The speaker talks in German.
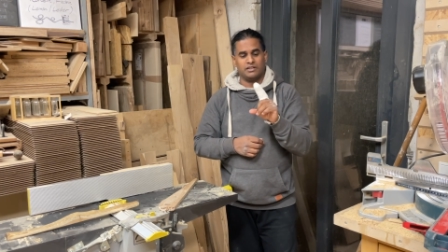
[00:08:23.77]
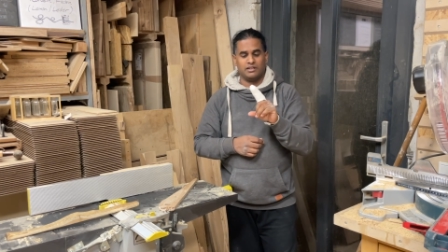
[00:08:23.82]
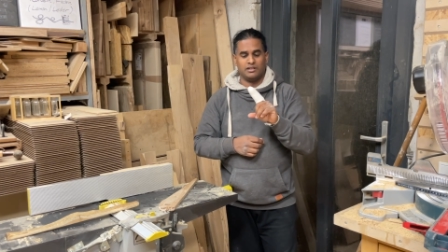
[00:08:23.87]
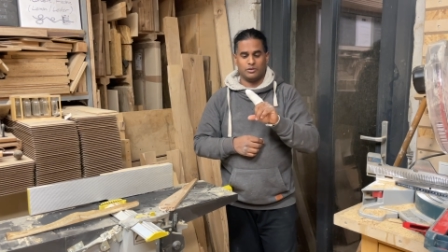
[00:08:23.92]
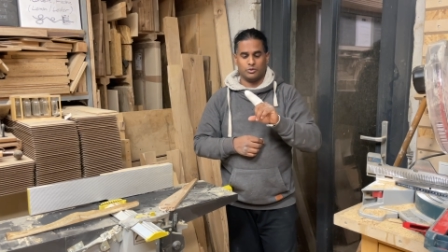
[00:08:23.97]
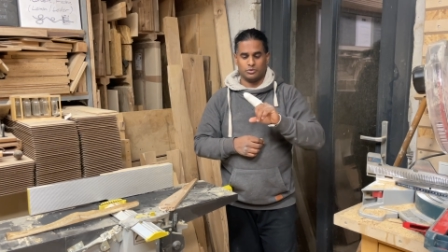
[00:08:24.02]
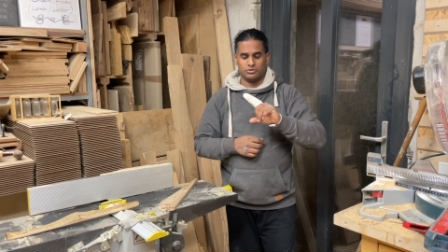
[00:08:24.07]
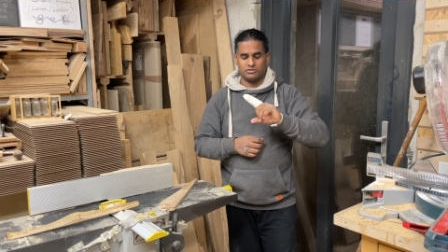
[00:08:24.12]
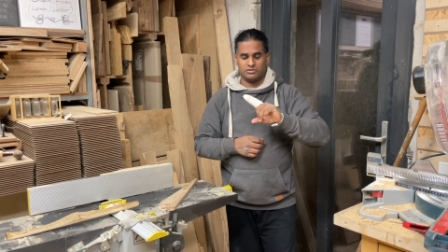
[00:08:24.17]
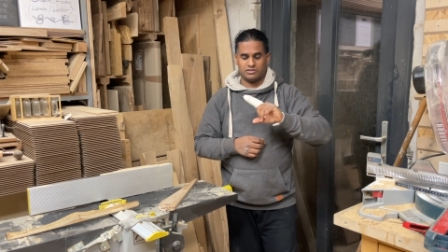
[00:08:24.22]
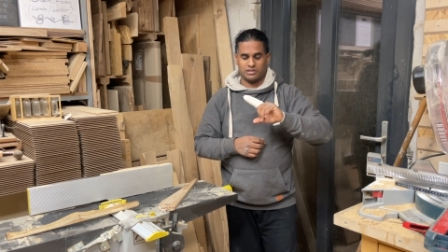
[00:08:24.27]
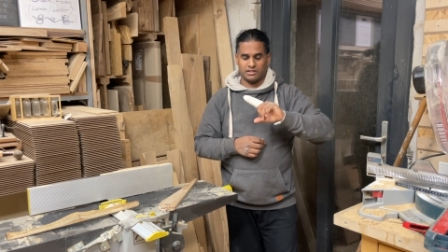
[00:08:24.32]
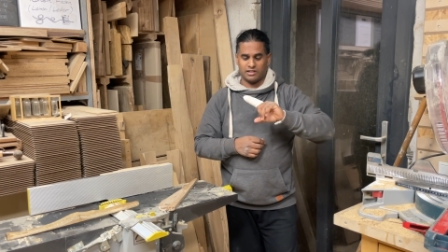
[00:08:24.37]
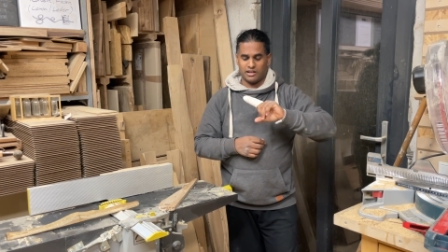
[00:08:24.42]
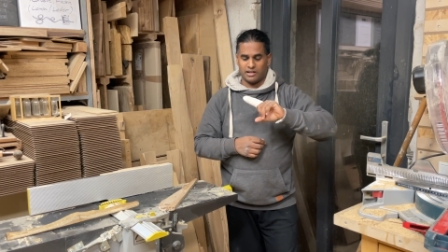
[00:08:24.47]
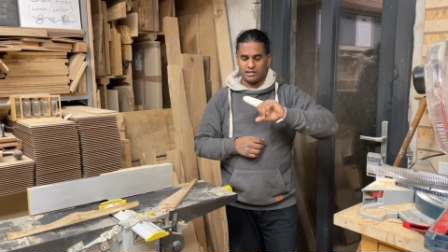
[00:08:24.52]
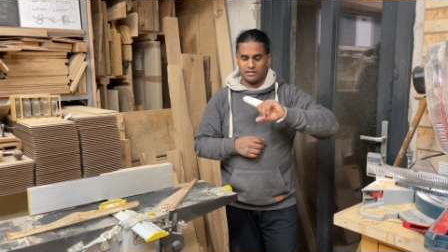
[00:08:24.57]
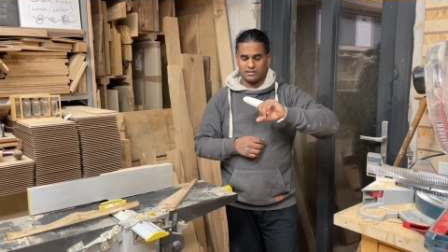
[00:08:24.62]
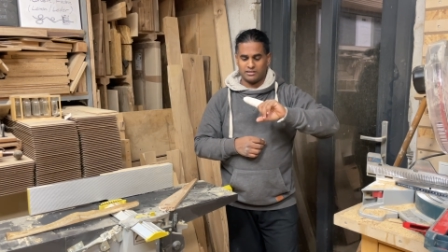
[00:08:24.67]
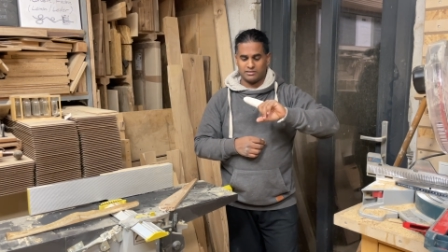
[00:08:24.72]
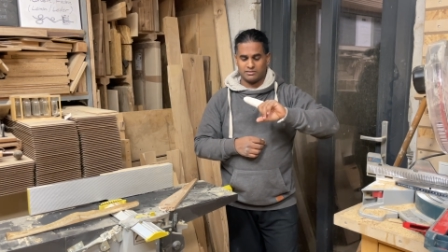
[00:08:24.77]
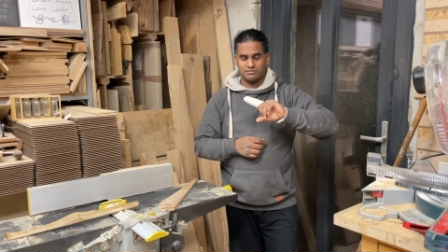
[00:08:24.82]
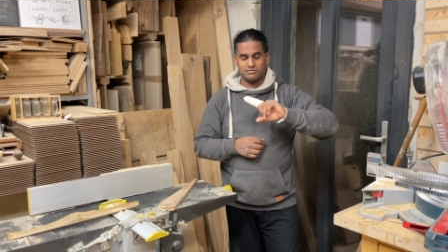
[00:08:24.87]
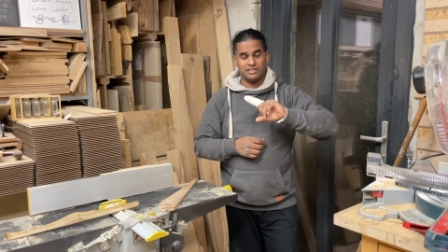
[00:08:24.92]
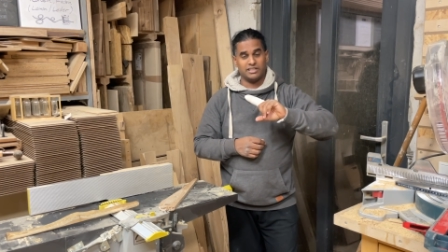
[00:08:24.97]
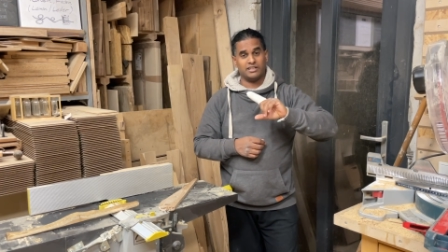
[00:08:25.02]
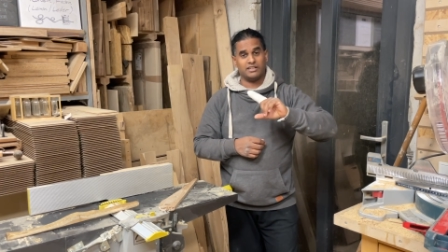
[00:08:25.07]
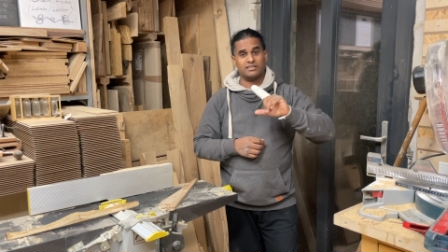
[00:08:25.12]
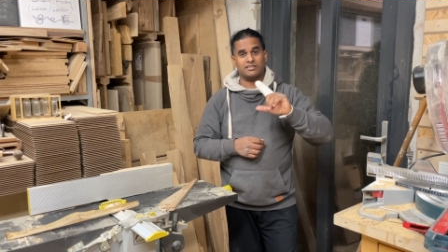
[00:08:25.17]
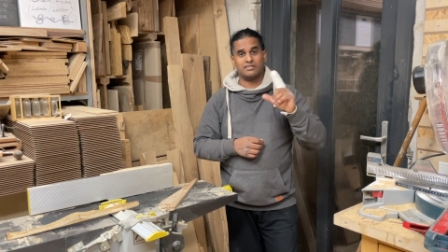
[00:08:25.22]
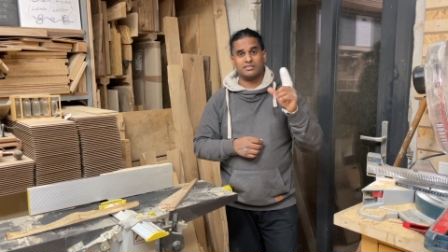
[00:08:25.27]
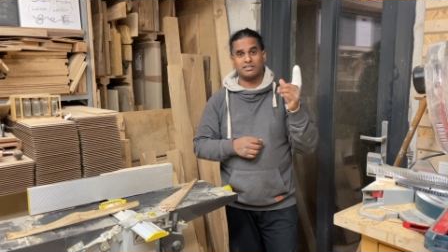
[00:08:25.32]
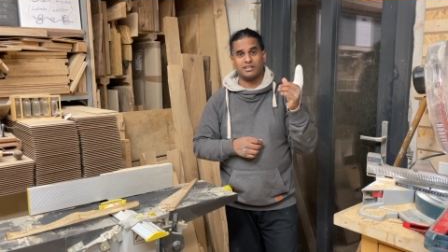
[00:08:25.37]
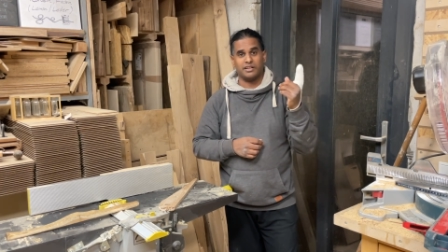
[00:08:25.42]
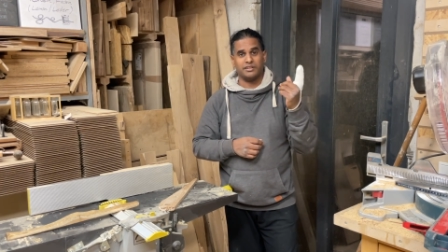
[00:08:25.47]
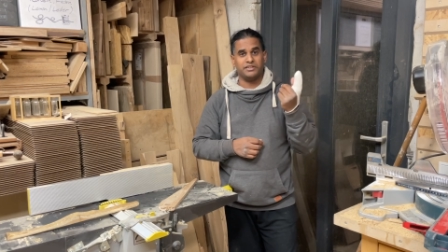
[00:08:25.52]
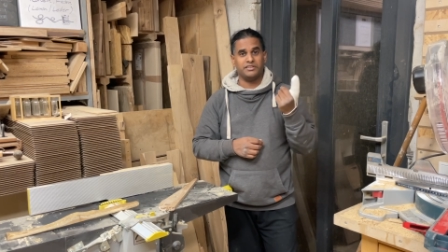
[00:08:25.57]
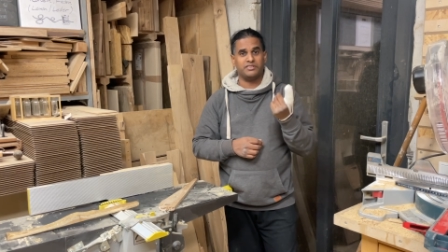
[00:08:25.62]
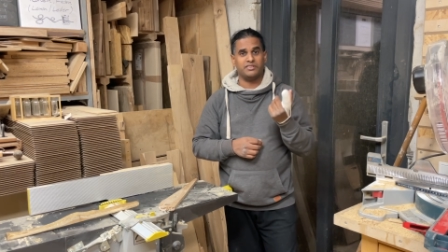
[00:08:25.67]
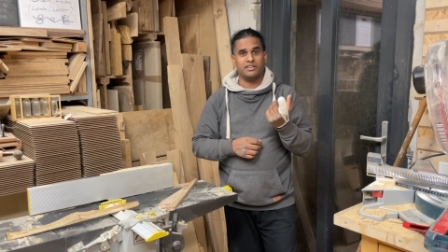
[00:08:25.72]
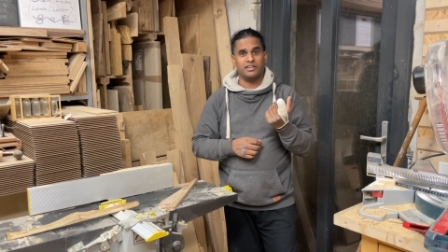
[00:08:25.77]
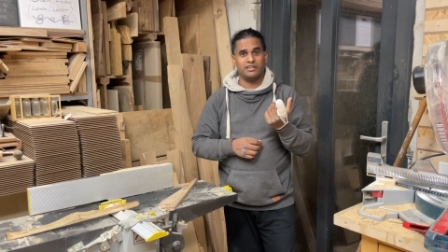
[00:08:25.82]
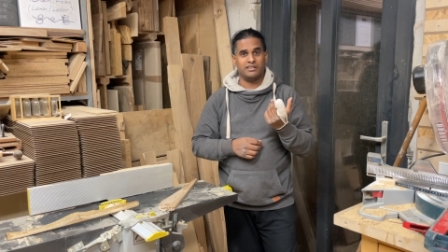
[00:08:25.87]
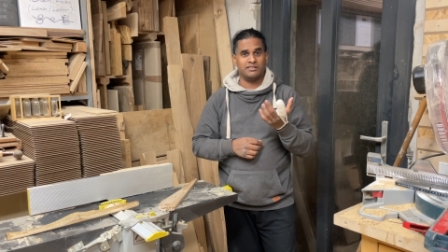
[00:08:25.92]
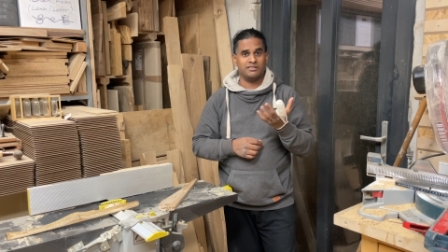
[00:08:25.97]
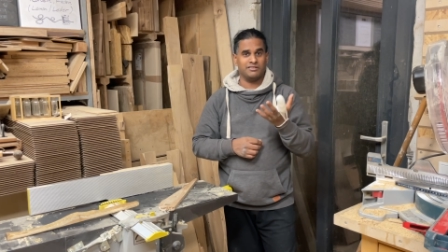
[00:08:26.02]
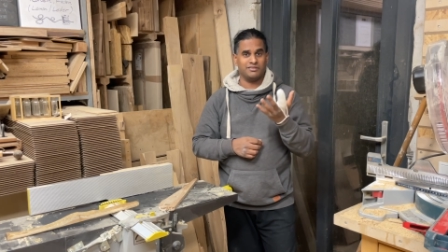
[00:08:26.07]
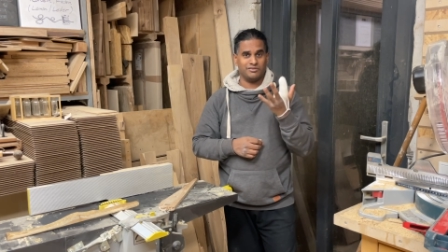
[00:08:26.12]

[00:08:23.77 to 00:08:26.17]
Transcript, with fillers: und danach erst kann ich sehen,